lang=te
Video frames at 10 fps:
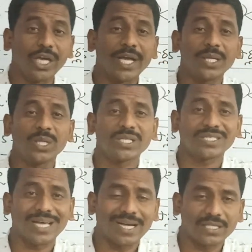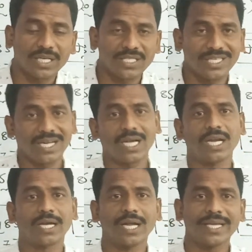ఏది సంఘటన
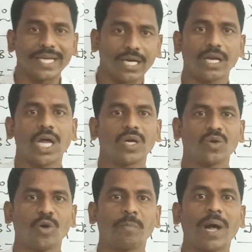జరగాలన్నా ఇంగ్లాండ్లో